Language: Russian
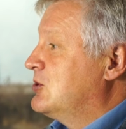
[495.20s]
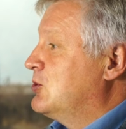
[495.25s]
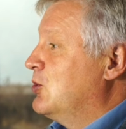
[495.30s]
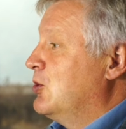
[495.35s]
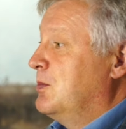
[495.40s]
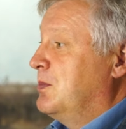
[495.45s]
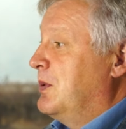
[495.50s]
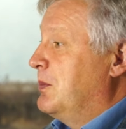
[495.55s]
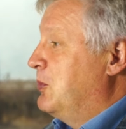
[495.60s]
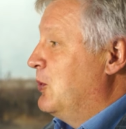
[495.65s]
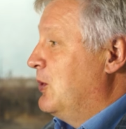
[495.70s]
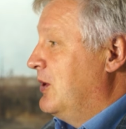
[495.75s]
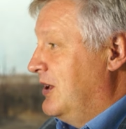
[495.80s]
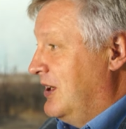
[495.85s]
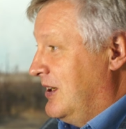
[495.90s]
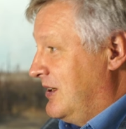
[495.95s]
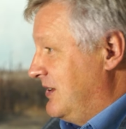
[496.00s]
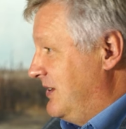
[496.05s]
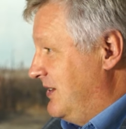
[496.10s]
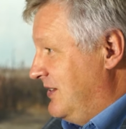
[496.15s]
столь
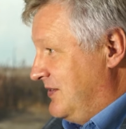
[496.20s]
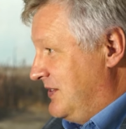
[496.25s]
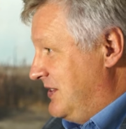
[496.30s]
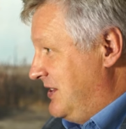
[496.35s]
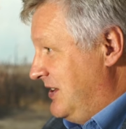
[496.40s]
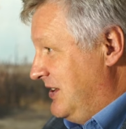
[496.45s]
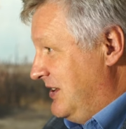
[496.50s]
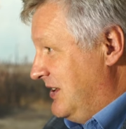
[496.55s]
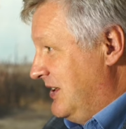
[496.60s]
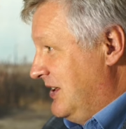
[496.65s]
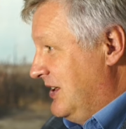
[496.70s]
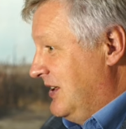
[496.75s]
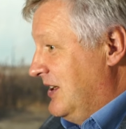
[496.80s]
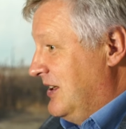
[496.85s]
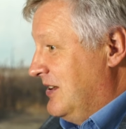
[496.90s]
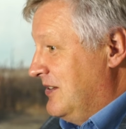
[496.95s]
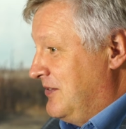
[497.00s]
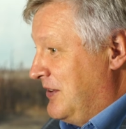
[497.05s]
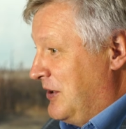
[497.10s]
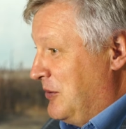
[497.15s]
популярные в те
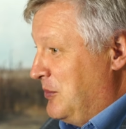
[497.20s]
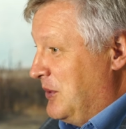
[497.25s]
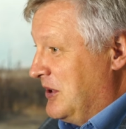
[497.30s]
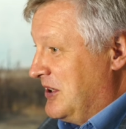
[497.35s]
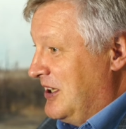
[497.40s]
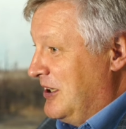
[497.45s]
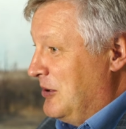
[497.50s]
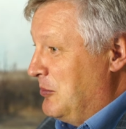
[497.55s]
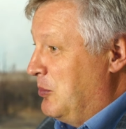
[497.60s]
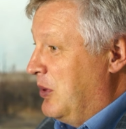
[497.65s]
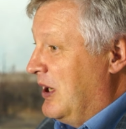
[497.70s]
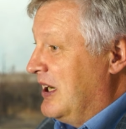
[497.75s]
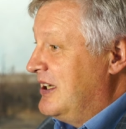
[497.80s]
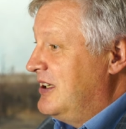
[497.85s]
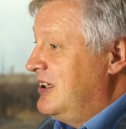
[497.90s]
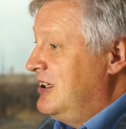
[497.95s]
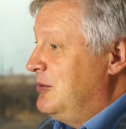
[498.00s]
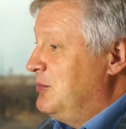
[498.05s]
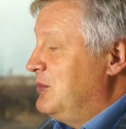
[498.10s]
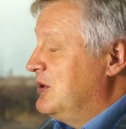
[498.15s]
времена
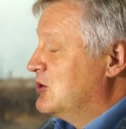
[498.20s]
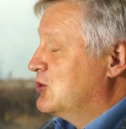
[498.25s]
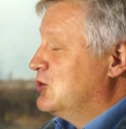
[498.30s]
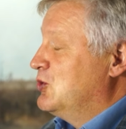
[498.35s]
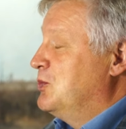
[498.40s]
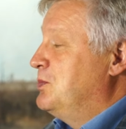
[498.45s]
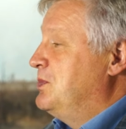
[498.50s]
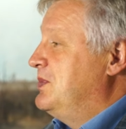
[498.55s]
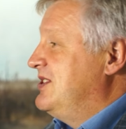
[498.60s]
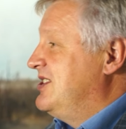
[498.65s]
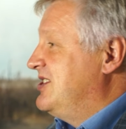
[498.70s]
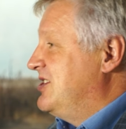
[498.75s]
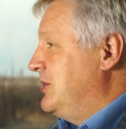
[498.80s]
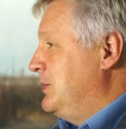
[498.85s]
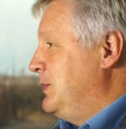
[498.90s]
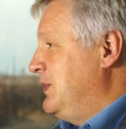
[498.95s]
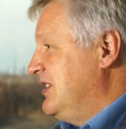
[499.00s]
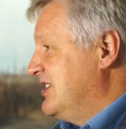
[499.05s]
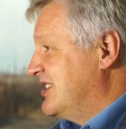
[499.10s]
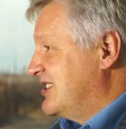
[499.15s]
бои между
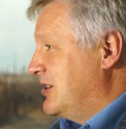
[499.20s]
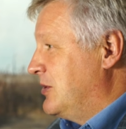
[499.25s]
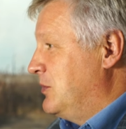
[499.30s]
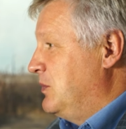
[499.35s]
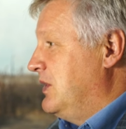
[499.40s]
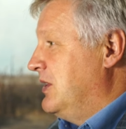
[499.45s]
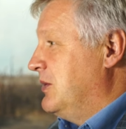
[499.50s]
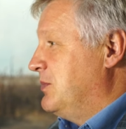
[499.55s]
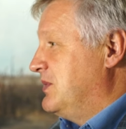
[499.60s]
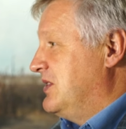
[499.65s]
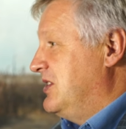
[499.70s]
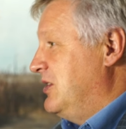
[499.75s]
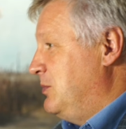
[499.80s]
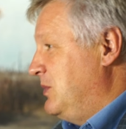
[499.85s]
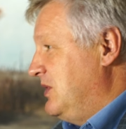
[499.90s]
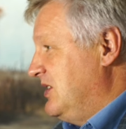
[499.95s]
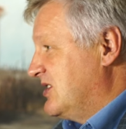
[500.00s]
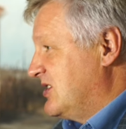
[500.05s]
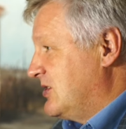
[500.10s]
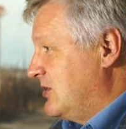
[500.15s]
пессимистами и
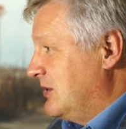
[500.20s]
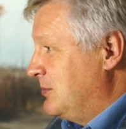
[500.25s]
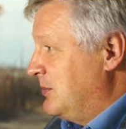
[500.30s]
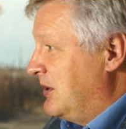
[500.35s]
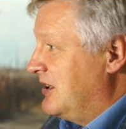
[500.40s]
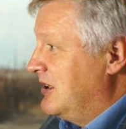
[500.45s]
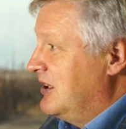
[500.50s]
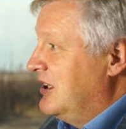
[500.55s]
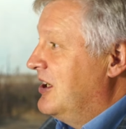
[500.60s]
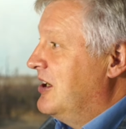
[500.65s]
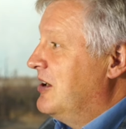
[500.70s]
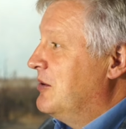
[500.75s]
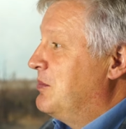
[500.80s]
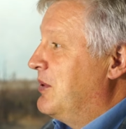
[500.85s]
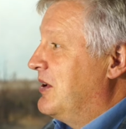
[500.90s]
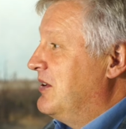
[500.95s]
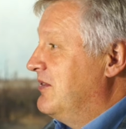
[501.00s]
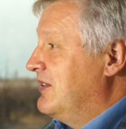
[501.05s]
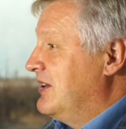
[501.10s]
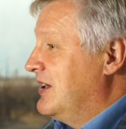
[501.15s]
оптимистами,
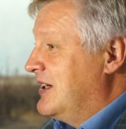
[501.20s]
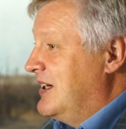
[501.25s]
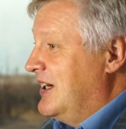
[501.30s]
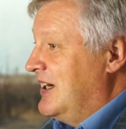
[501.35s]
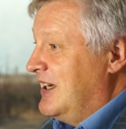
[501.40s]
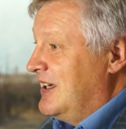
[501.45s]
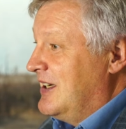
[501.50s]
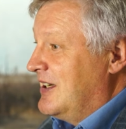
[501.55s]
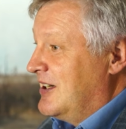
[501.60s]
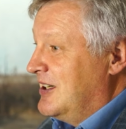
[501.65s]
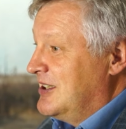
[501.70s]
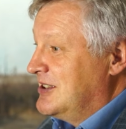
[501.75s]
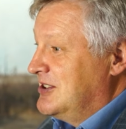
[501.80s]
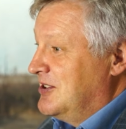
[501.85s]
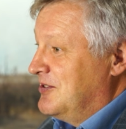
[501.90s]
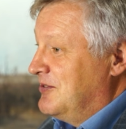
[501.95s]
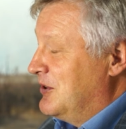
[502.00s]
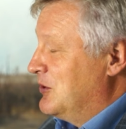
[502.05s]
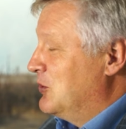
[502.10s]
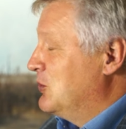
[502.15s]
привлекая
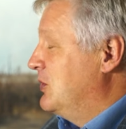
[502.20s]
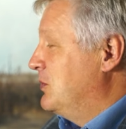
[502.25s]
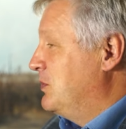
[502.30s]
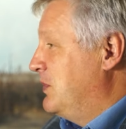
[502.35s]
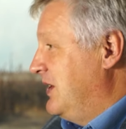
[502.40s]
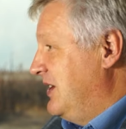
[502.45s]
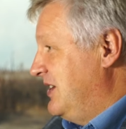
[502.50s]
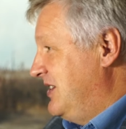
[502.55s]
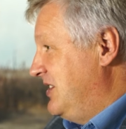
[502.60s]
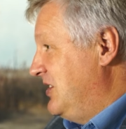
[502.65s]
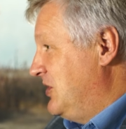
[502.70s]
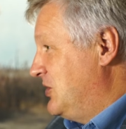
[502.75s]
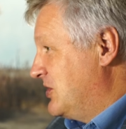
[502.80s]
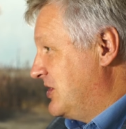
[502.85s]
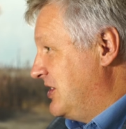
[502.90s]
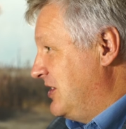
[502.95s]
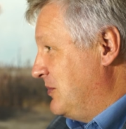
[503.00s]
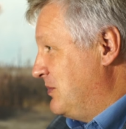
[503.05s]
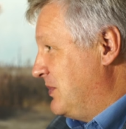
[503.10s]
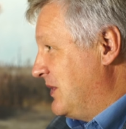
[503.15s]
разного рода поэтические
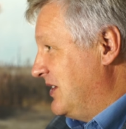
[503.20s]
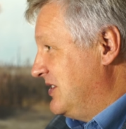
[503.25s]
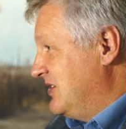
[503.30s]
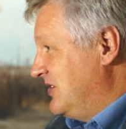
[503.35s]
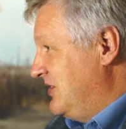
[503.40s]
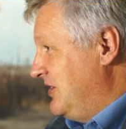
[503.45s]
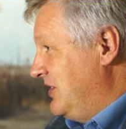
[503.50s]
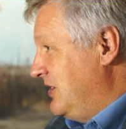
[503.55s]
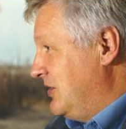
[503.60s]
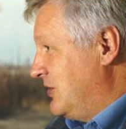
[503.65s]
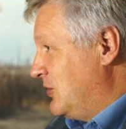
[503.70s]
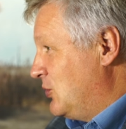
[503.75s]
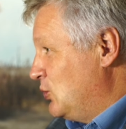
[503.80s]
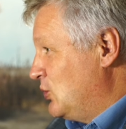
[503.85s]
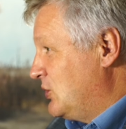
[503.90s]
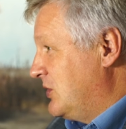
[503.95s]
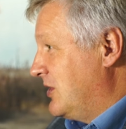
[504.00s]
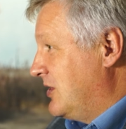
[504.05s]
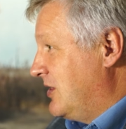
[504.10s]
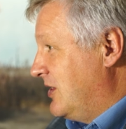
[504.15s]
классические произведения
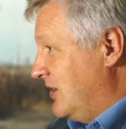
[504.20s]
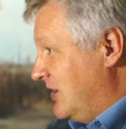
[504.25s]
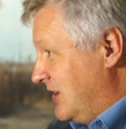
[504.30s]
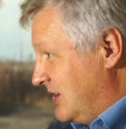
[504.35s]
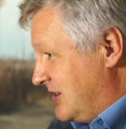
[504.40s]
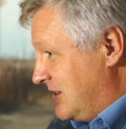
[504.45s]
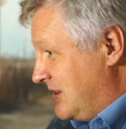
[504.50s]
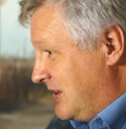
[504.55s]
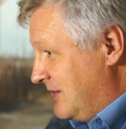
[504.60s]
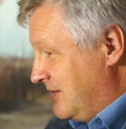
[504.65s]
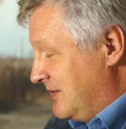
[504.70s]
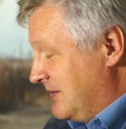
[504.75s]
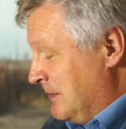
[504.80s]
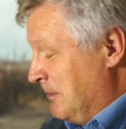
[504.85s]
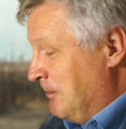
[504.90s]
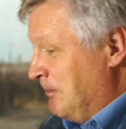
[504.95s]
русских классиков.